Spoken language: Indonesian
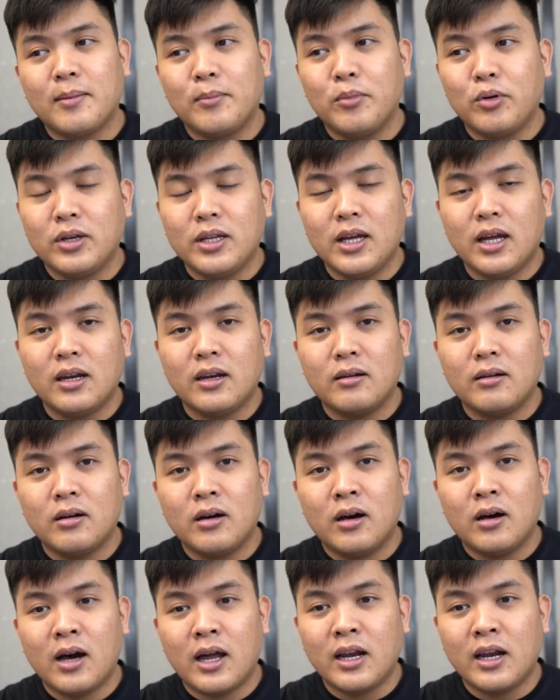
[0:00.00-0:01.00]
kemudian
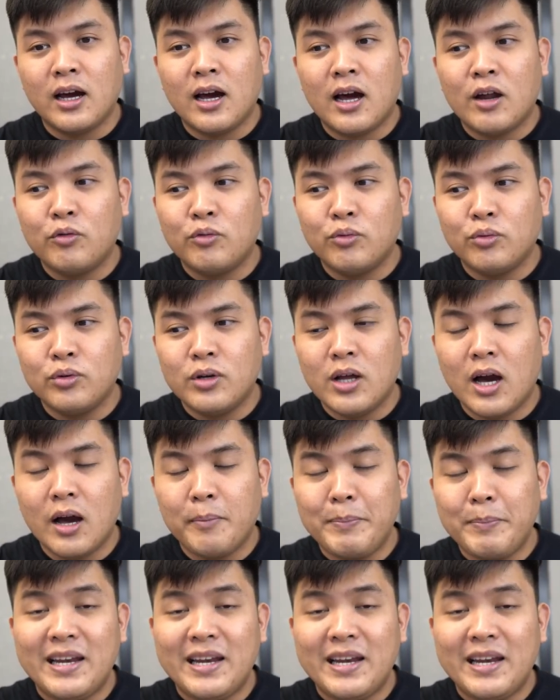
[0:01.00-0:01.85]
uh, Anda nggak udah